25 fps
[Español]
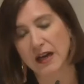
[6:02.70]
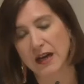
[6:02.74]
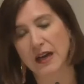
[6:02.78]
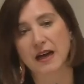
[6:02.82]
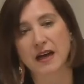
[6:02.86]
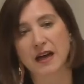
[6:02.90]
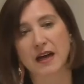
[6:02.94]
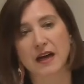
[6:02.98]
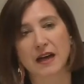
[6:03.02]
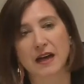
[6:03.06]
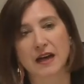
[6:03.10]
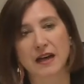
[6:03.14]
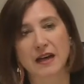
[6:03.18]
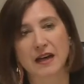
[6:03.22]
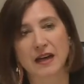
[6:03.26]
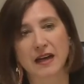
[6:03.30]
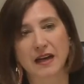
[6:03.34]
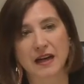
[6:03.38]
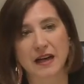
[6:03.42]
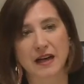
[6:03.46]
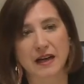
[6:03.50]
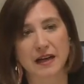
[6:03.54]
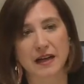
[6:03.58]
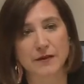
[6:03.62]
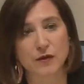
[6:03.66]

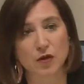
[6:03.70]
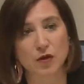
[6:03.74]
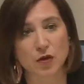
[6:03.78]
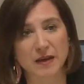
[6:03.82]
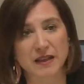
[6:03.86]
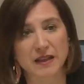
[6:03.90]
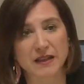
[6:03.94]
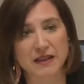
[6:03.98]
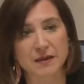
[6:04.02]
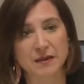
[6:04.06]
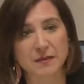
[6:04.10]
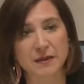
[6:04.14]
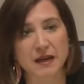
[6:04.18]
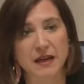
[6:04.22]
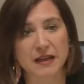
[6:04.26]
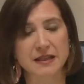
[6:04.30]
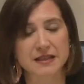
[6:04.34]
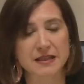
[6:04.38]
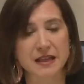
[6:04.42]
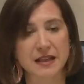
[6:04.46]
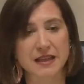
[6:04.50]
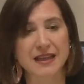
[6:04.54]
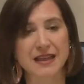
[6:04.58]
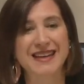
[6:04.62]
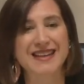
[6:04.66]
la, normativa,
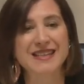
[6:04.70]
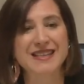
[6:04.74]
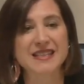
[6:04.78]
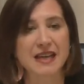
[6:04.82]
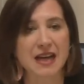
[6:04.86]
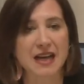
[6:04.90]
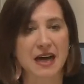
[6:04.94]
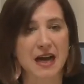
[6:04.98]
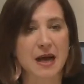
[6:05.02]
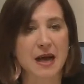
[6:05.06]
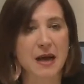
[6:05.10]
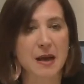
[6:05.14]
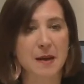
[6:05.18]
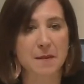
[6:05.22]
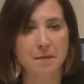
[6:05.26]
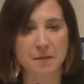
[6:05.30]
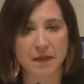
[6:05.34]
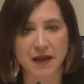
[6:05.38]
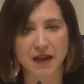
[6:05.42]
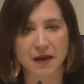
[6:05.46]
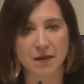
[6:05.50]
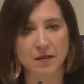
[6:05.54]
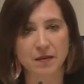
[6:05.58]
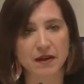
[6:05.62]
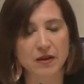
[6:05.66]
es decir, que sea
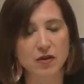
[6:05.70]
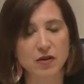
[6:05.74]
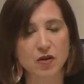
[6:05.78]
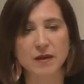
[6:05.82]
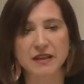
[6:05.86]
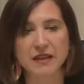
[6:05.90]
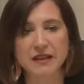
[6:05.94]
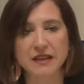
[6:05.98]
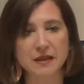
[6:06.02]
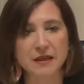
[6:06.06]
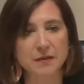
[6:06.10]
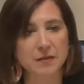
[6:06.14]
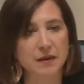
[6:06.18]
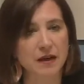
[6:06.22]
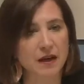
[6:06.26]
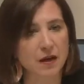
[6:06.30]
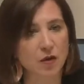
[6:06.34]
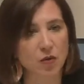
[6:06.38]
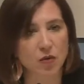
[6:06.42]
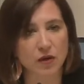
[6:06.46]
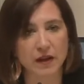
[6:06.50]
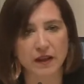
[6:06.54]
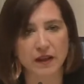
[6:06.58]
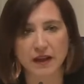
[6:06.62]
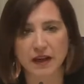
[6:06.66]
viable normativa
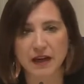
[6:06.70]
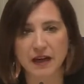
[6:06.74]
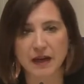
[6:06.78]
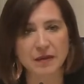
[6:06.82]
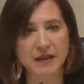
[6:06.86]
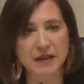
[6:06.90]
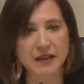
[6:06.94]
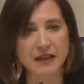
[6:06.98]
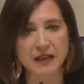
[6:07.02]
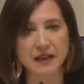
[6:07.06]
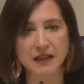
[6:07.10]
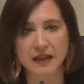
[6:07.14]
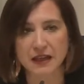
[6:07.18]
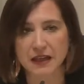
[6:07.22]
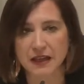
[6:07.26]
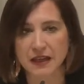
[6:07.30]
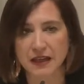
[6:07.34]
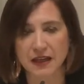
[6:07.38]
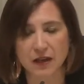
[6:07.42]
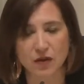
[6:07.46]
jurídicamente,